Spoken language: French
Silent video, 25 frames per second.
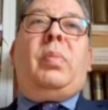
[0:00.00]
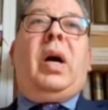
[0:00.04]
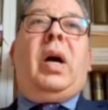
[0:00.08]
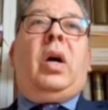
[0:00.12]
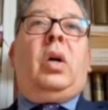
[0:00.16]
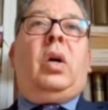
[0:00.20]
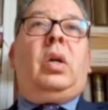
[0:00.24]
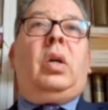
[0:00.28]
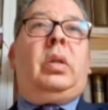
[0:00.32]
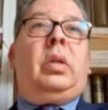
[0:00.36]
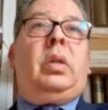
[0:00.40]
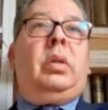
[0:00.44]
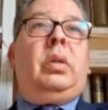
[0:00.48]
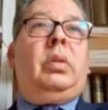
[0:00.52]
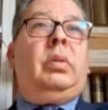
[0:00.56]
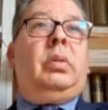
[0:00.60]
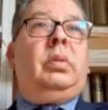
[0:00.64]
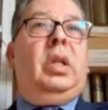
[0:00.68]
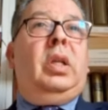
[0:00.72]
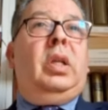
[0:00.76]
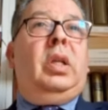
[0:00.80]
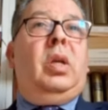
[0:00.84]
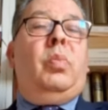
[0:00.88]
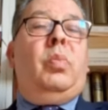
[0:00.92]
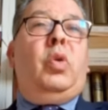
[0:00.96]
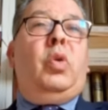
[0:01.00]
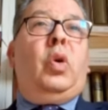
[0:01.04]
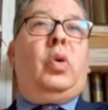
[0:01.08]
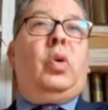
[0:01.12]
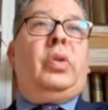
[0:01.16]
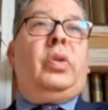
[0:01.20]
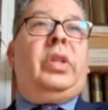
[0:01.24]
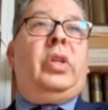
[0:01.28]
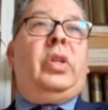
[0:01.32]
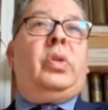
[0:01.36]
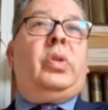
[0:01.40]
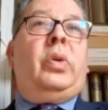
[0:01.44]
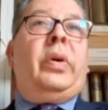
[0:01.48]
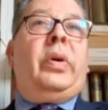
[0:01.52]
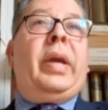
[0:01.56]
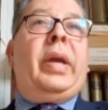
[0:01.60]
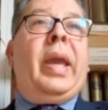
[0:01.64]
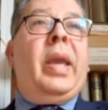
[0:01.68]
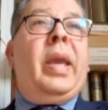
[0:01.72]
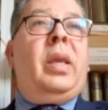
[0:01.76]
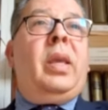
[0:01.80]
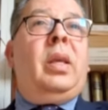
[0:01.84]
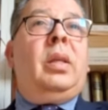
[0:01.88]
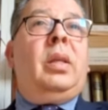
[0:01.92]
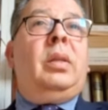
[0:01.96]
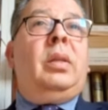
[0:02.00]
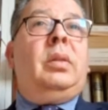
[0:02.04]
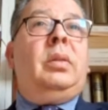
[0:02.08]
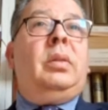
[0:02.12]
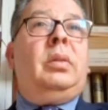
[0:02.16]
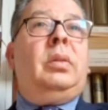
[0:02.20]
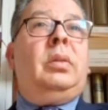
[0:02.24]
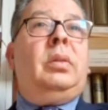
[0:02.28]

Maroc, les murs ont des oreilles,